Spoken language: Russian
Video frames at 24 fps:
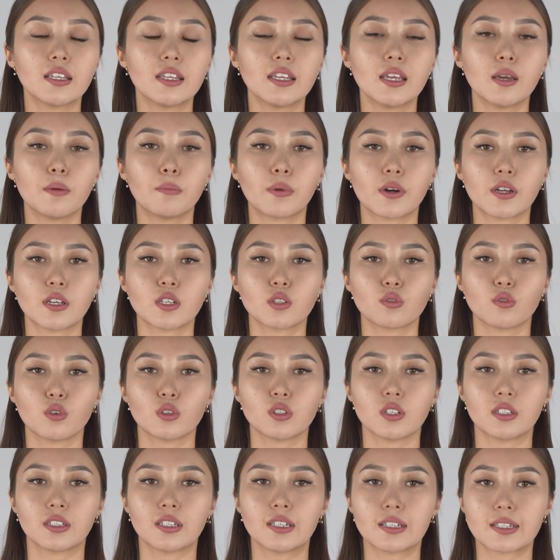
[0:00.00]
не
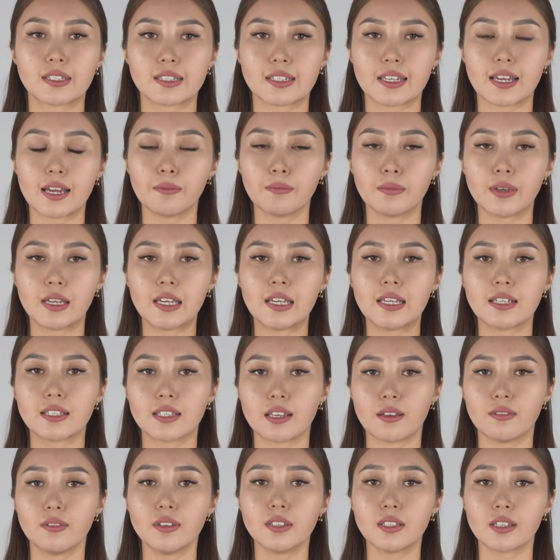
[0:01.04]
производят ГСМ и
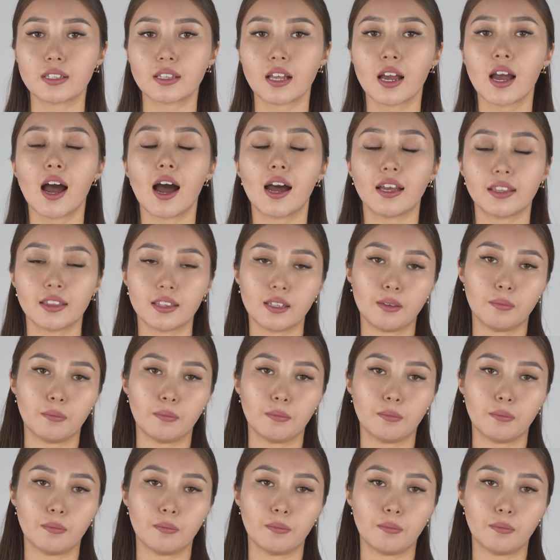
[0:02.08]
зависят от